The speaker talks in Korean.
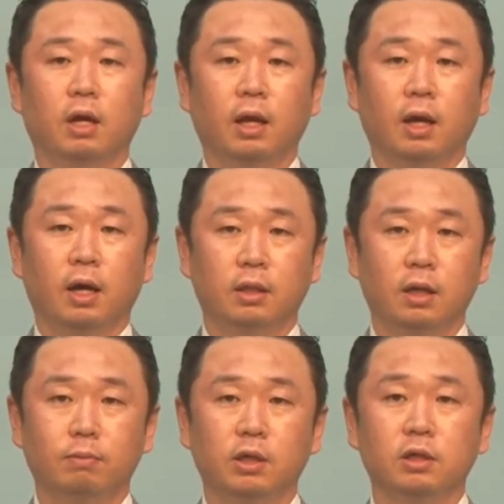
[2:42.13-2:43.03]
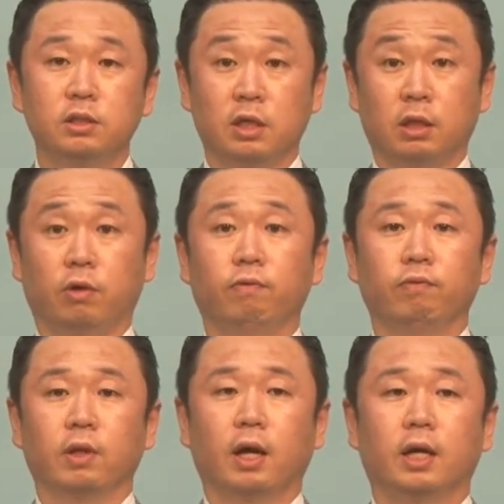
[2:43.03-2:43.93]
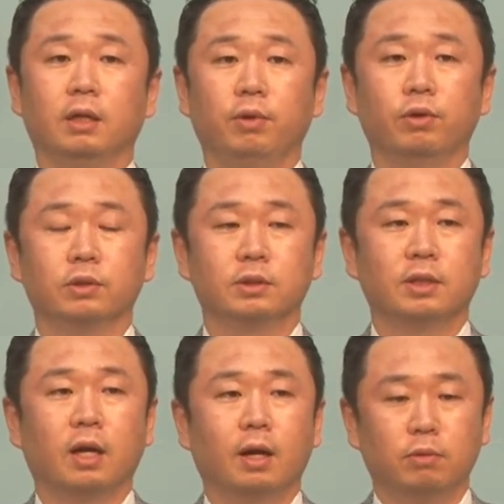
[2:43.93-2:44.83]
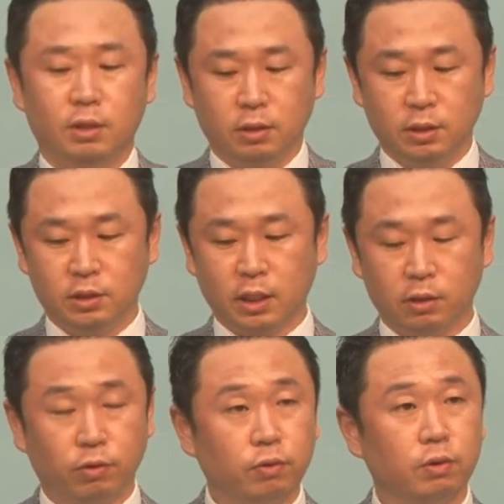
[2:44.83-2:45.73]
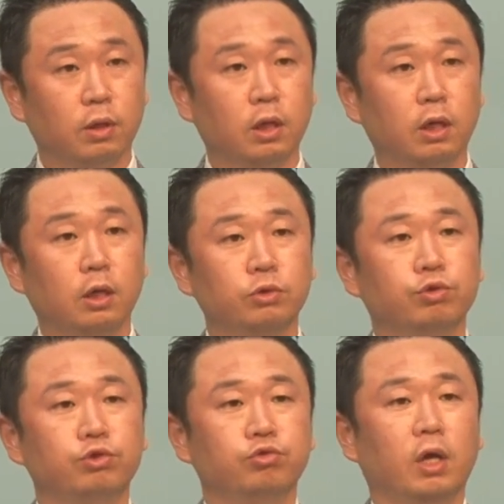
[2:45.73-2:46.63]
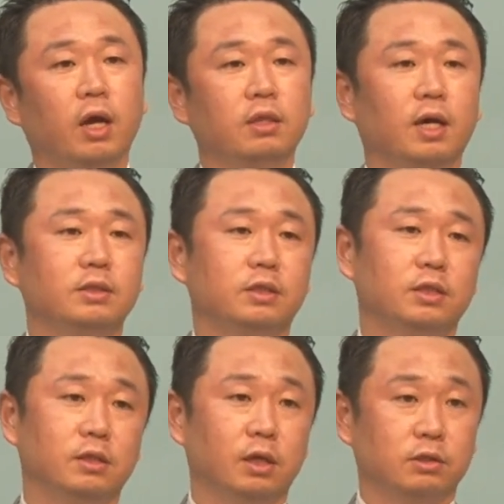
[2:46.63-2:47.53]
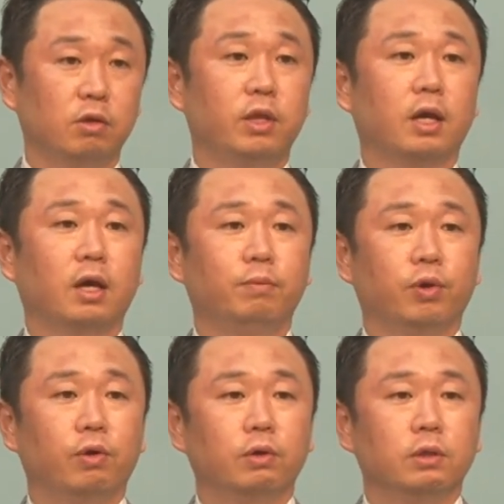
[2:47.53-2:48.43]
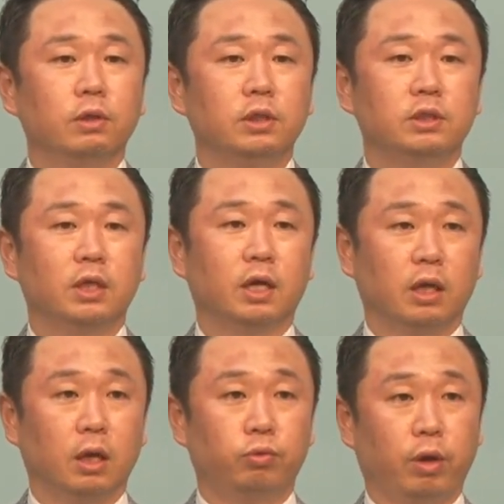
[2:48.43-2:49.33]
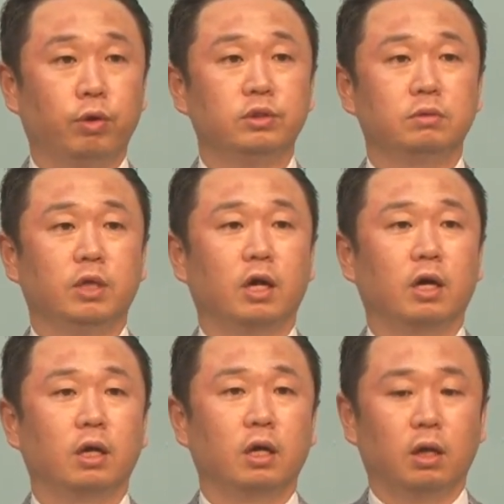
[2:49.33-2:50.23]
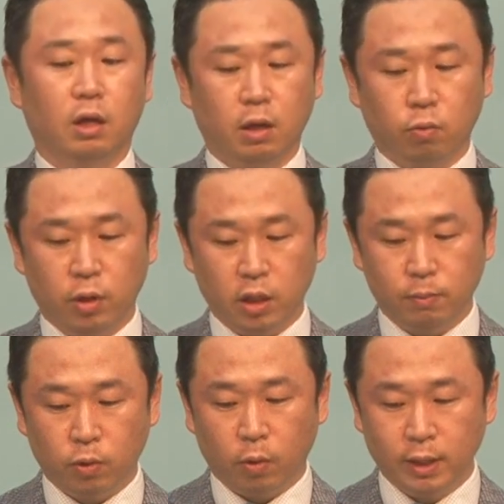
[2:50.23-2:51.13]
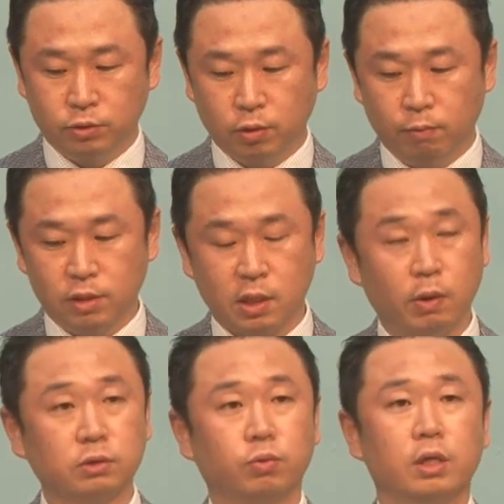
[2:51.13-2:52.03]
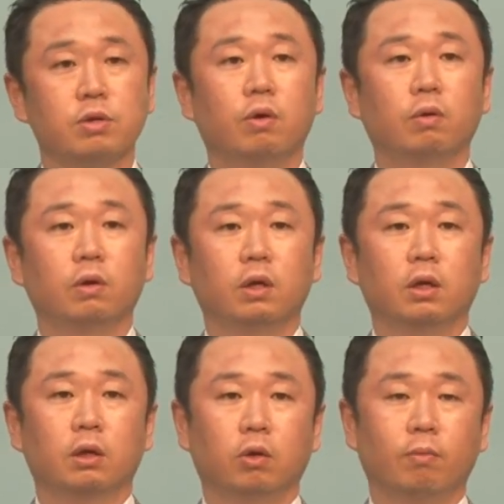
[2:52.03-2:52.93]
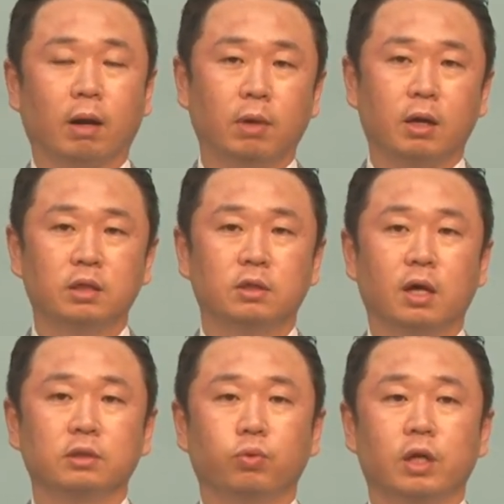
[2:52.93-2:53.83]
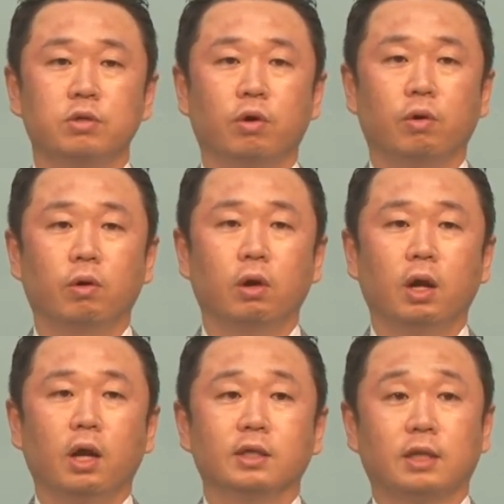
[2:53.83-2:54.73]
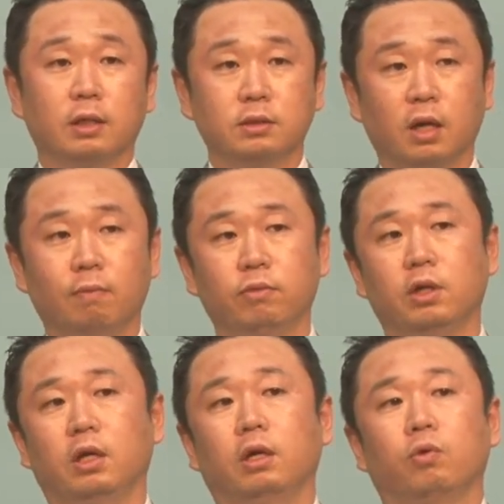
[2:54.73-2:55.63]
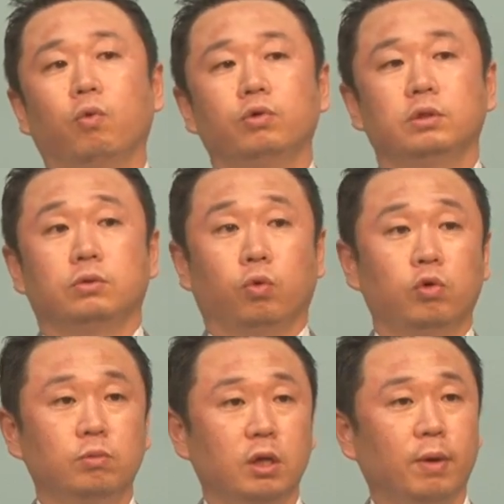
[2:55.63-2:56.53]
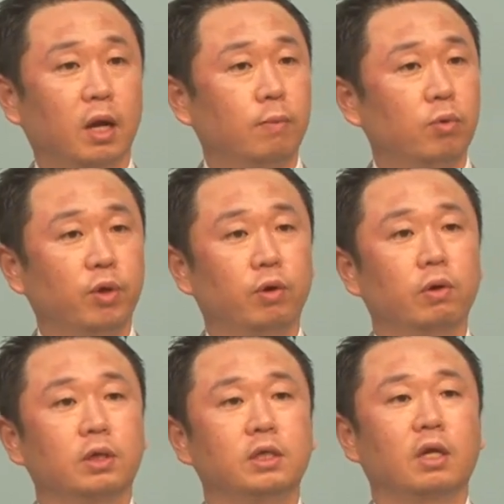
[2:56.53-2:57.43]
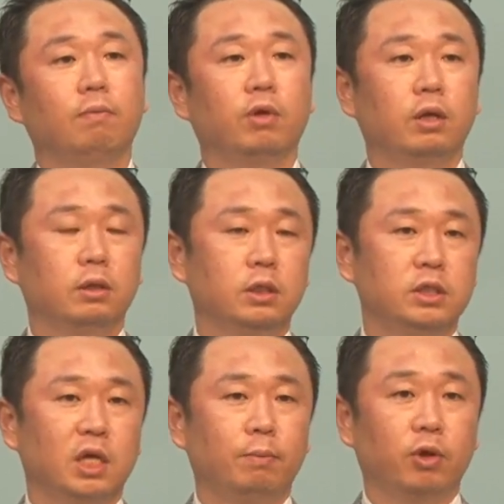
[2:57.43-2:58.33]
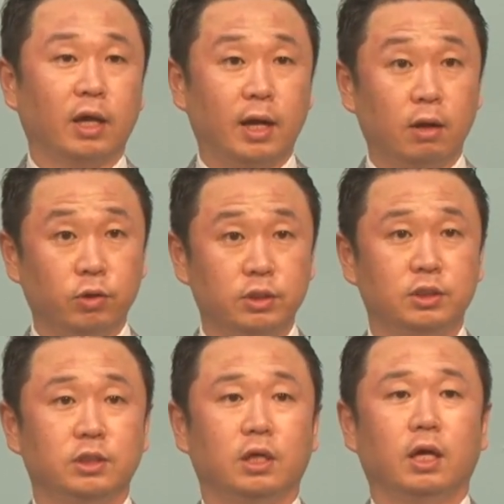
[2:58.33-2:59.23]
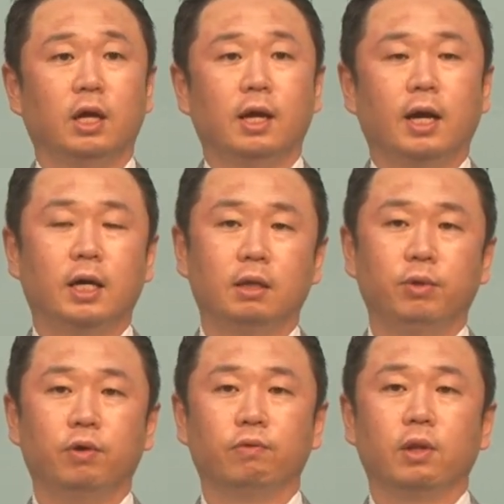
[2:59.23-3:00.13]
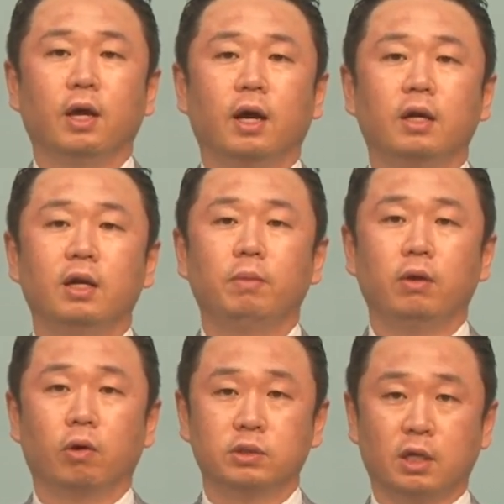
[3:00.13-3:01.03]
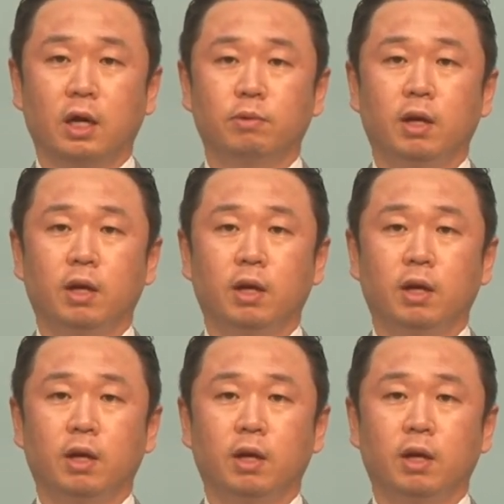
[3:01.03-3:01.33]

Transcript: 하나님을 의지하던 아니면 사람을 의지하던 둘 중에 한 가지를 선택하며 의지하게 되어 있습니다. 우리 힘으로 할 수 없는 상황 속에서 그리고 막막한 상황 속에서 다른 사람들이 도움을 바라보며 그 사람들을 의지하며 나갈 것인지 아니면 하나님의 역사함을